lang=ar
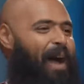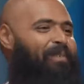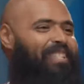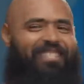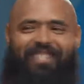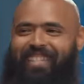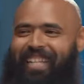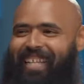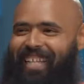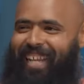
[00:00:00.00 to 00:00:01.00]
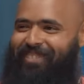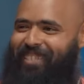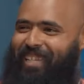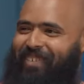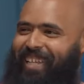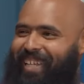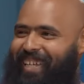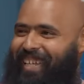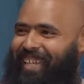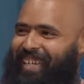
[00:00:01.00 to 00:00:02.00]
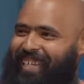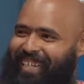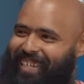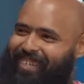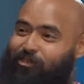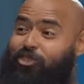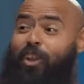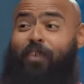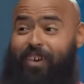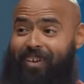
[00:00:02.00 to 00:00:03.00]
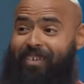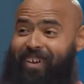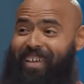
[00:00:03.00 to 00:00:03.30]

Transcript: محمد اثاره الجدل قاعد قدامي والشفقه